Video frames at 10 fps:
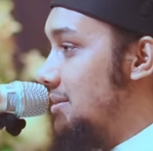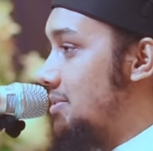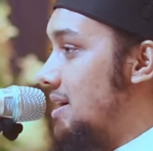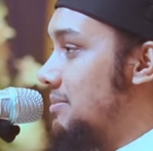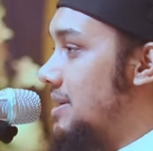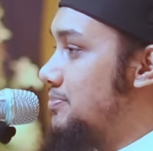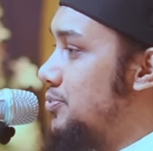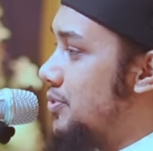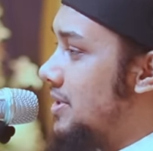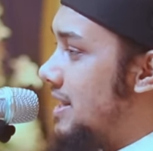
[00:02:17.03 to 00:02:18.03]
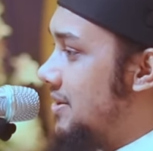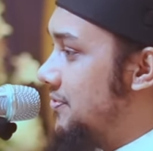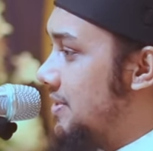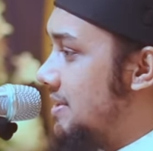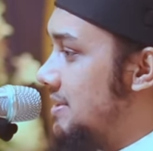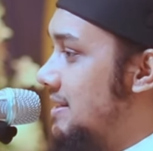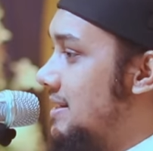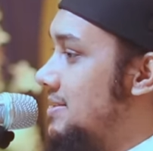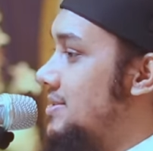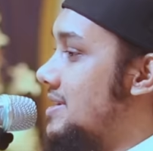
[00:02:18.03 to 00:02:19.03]
এবং আমার পুরো লাইফের
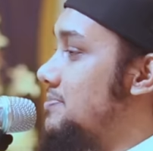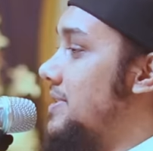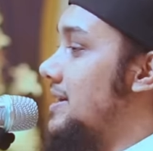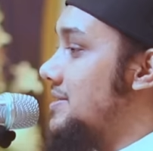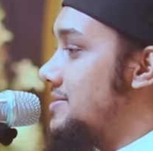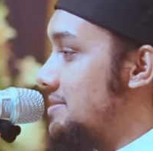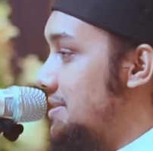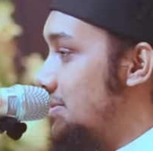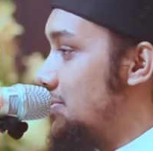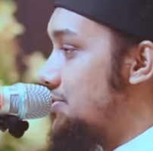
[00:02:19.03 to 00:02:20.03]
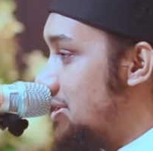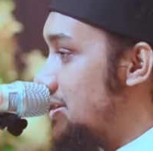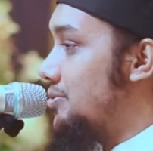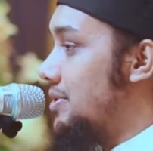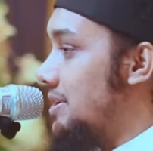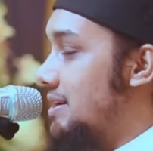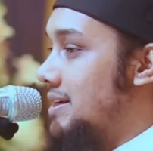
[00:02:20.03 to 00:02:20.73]
দিনের যে এক্সপিরিয়েন্স এগুলো শেয়ার করি